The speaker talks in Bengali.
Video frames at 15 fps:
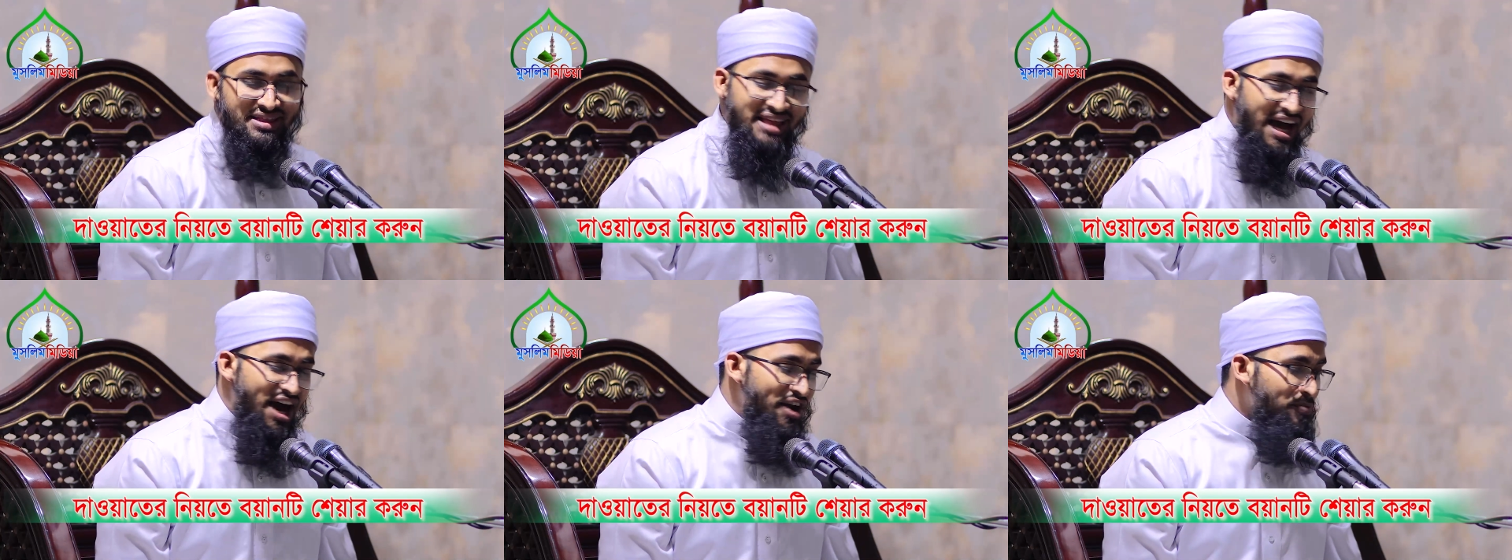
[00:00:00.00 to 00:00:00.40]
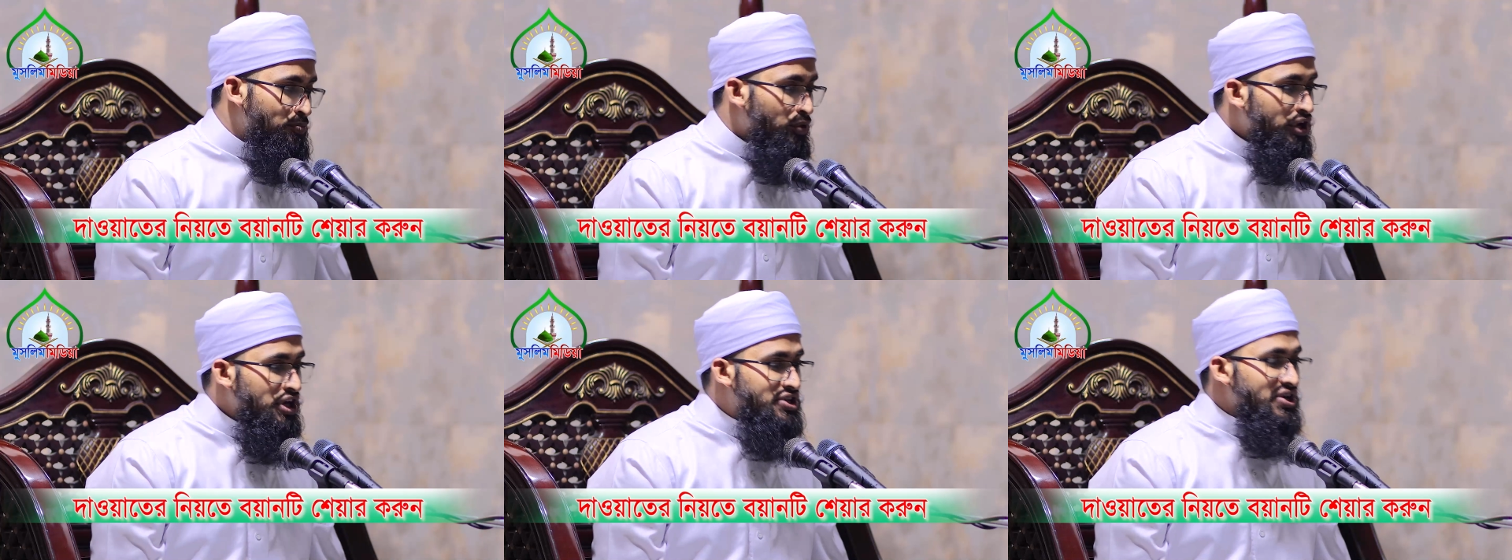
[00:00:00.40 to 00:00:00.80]
তার
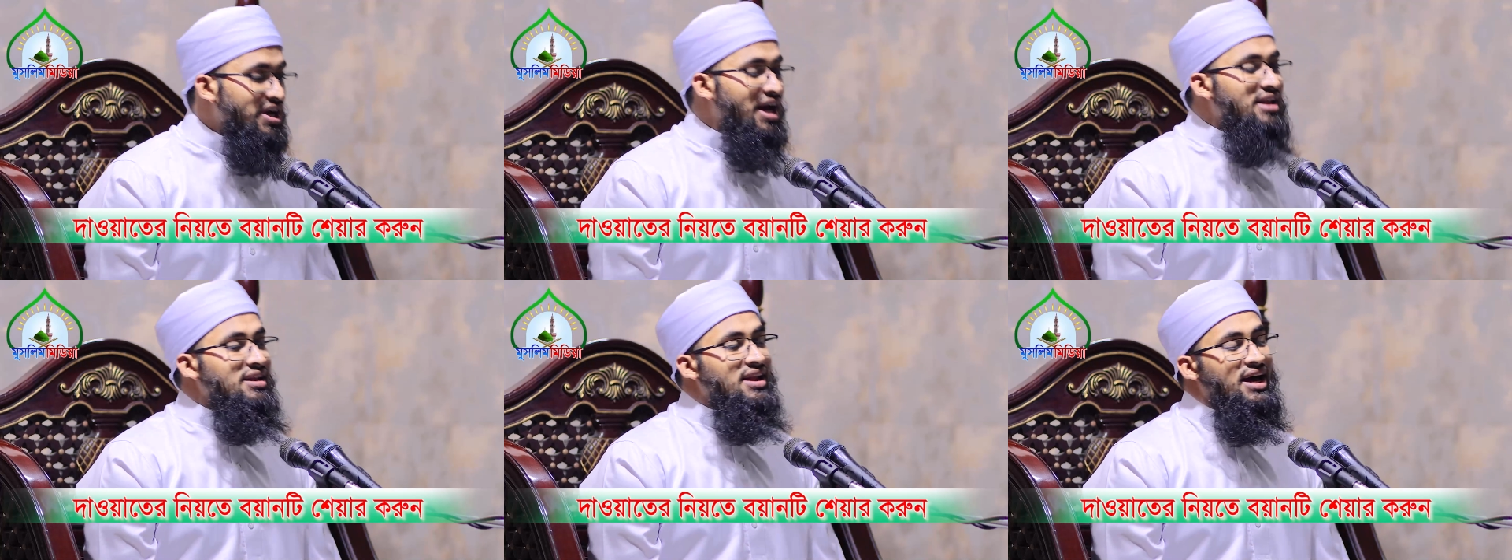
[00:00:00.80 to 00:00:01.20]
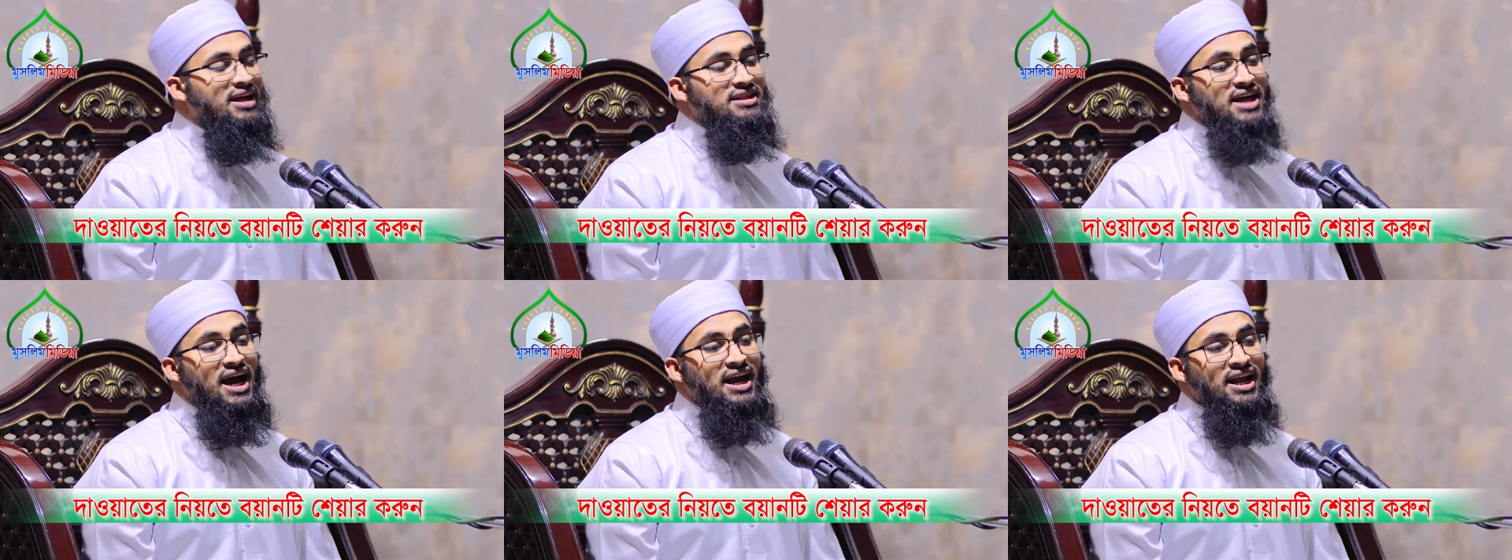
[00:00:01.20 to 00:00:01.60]
পরিচয় আল্লাহ
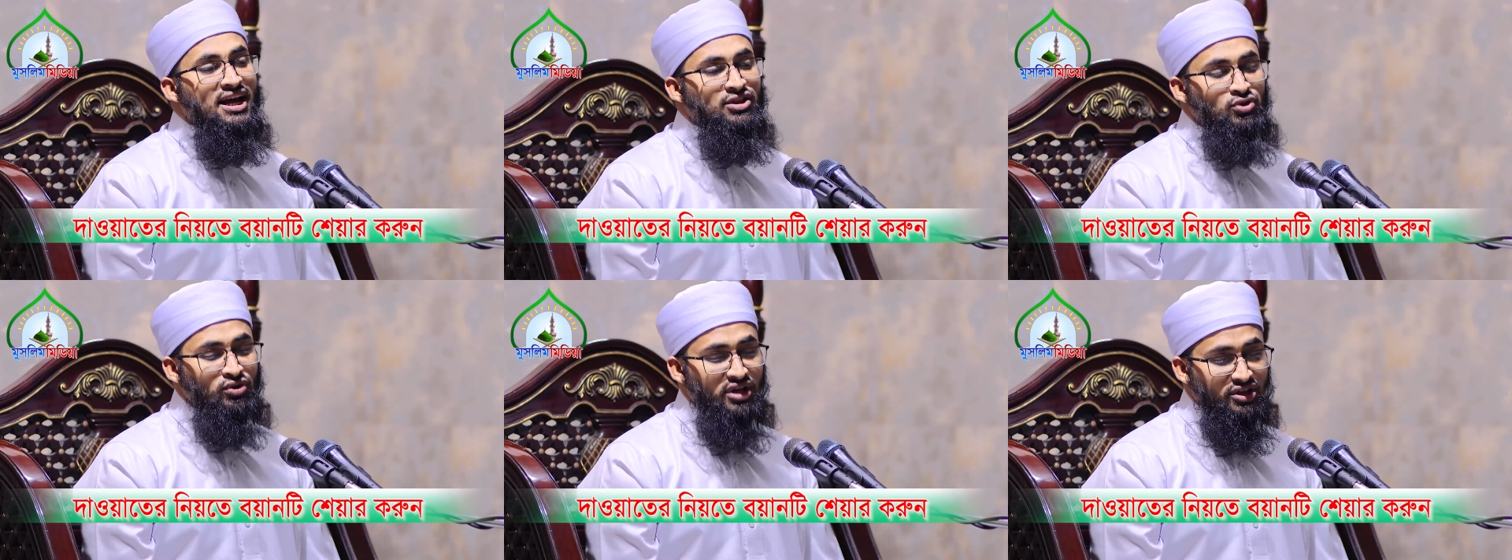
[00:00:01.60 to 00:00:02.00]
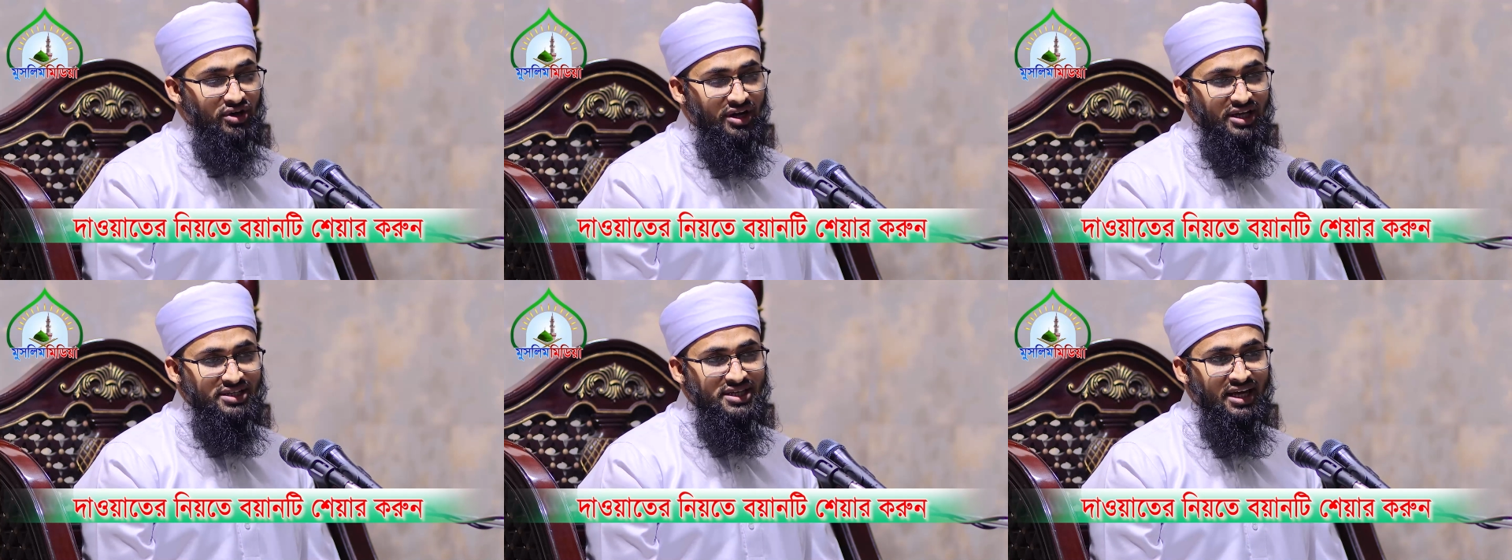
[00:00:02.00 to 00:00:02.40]
তালা তুলে
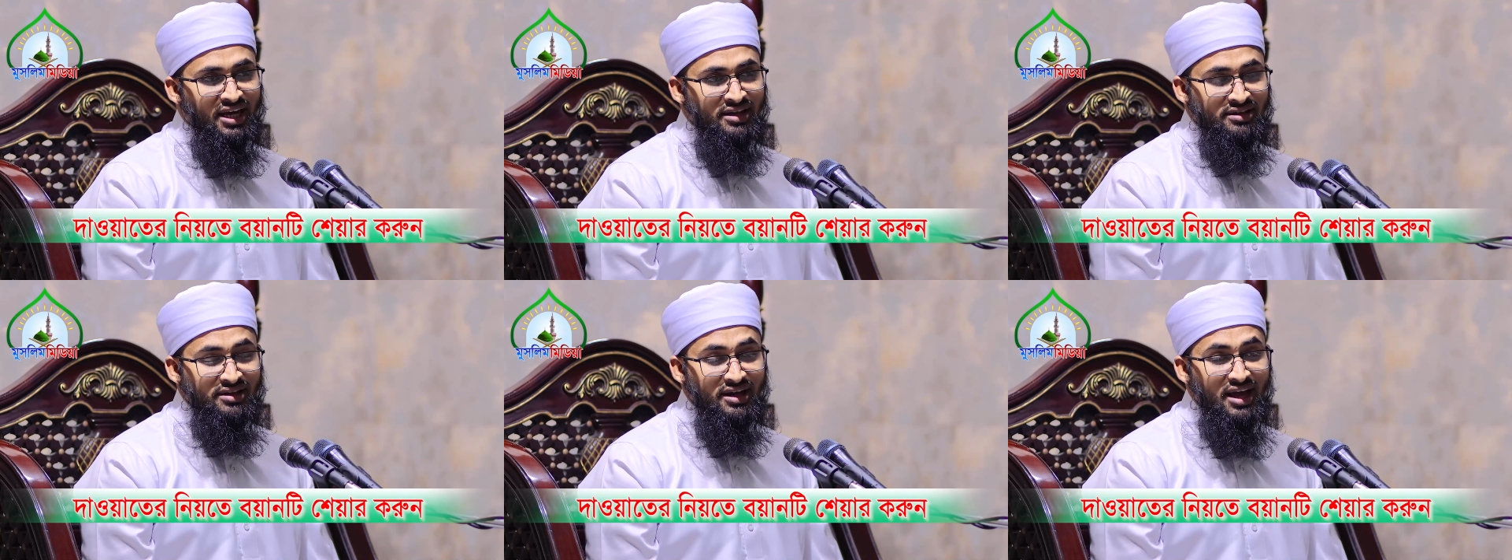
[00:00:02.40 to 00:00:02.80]
ধরেছেন